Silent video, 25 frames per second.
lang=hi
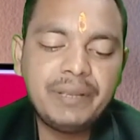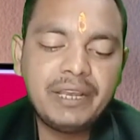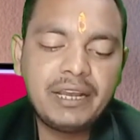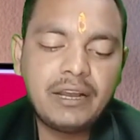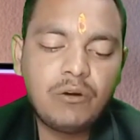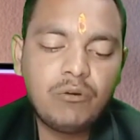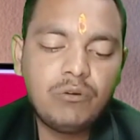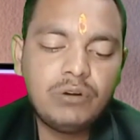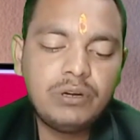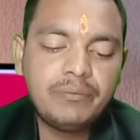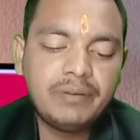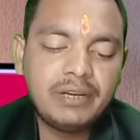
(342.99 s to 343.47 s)

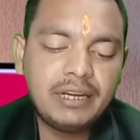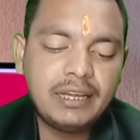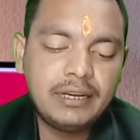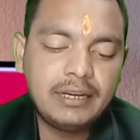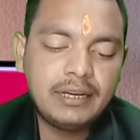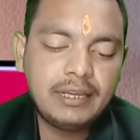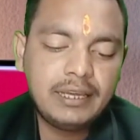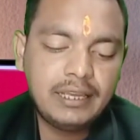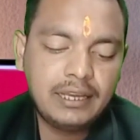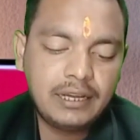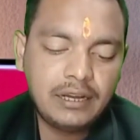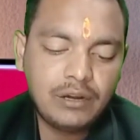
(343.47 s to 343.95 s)
सबसे पहले
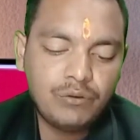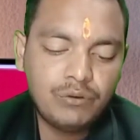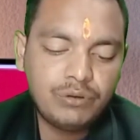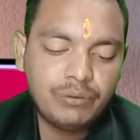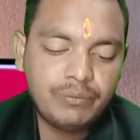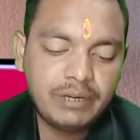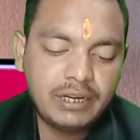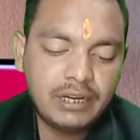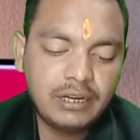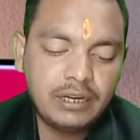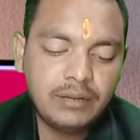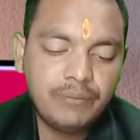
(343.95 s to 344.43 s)
आपको यहाँ पे
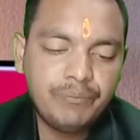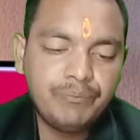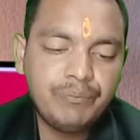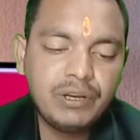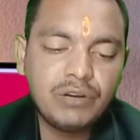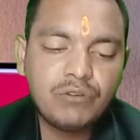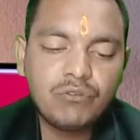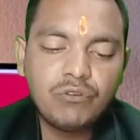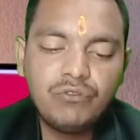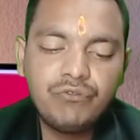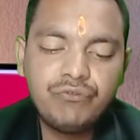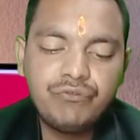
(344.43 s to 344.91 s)
अकाउंट
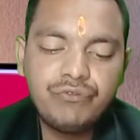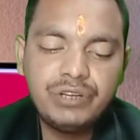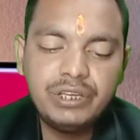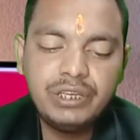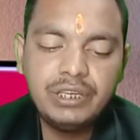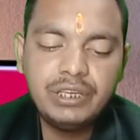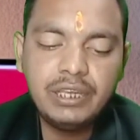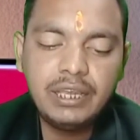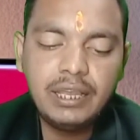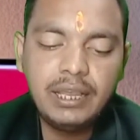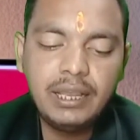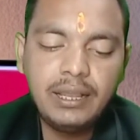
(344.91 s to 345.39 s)
बनाना है
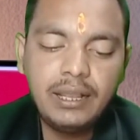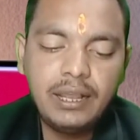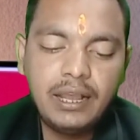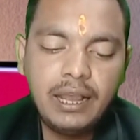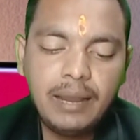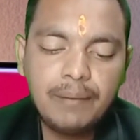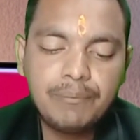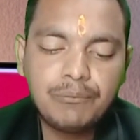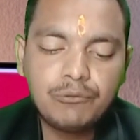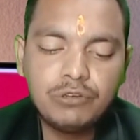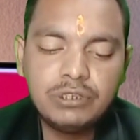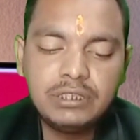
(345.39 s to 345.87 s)
अकाउंट बनाना
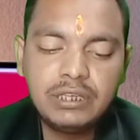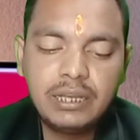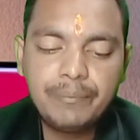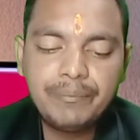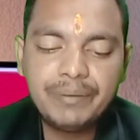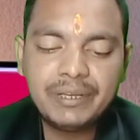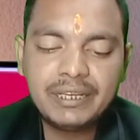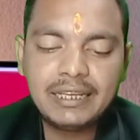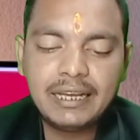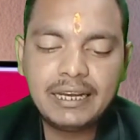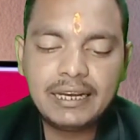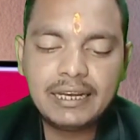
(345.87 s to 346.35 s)
बिल्कुल
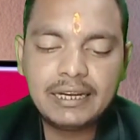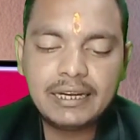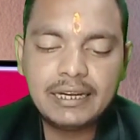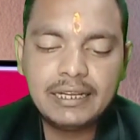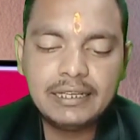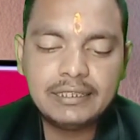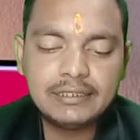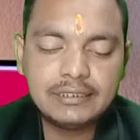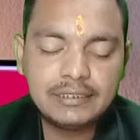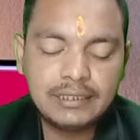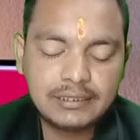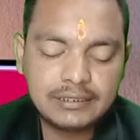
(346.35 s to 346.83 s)
फ्री है
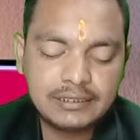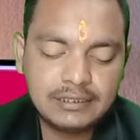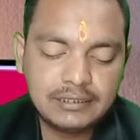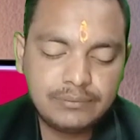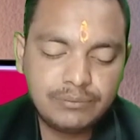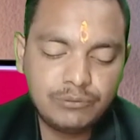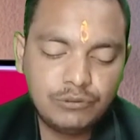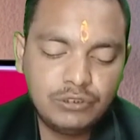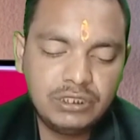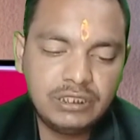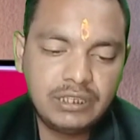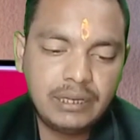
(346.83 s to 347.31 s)
आपको यहाँ
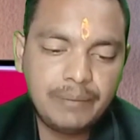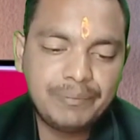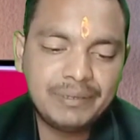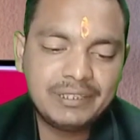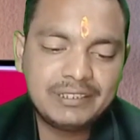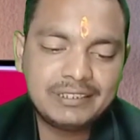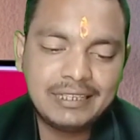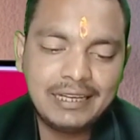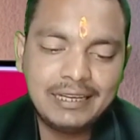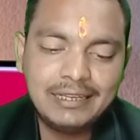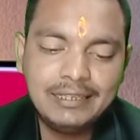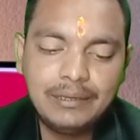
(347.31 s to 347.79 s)
पे क्या
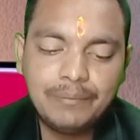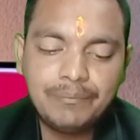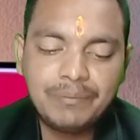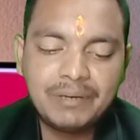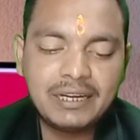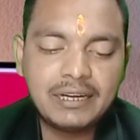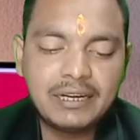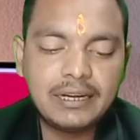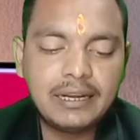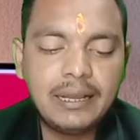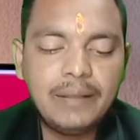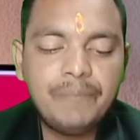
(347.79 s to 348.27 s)
करना है
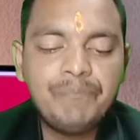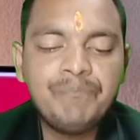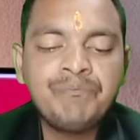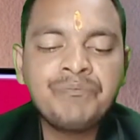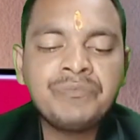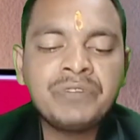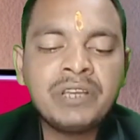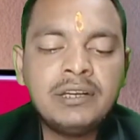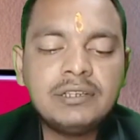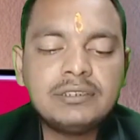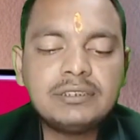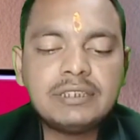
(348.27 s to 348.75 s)
सक्सेसफुली यहाँ
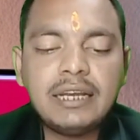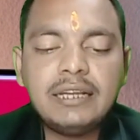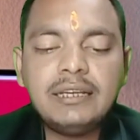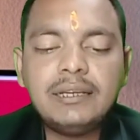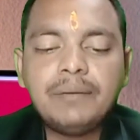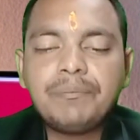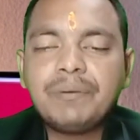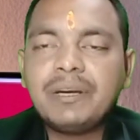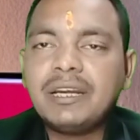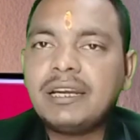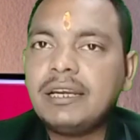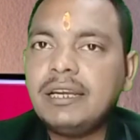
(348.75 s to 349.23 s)
पे साइन अप
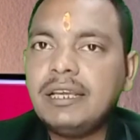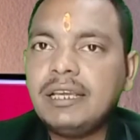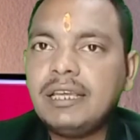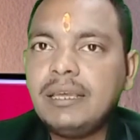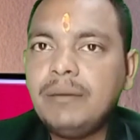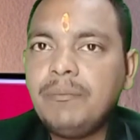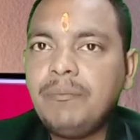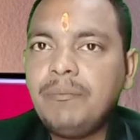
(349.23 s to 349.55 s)
करना है